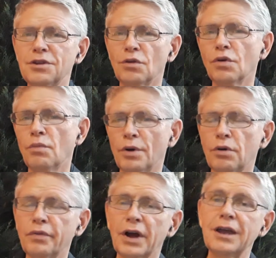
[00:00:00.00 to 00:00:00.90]
новая
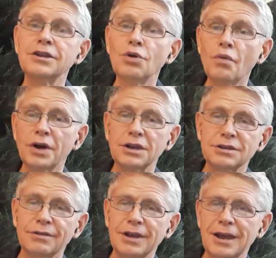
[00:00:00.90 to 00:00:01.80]
упаковка и новое
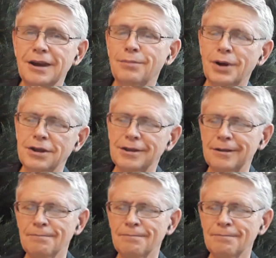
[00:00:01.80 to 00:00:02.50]
название – ребрендинг.